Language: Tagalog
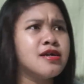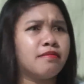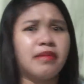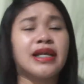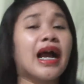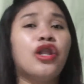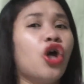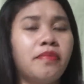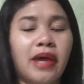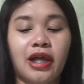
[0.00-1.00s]
Basta
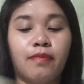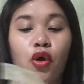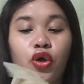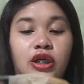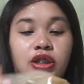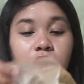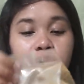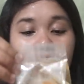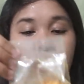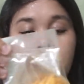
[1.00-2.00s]
ganun, mahilig po ako sa,
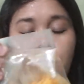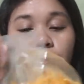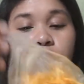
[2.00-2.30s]
sa cheese. So, kung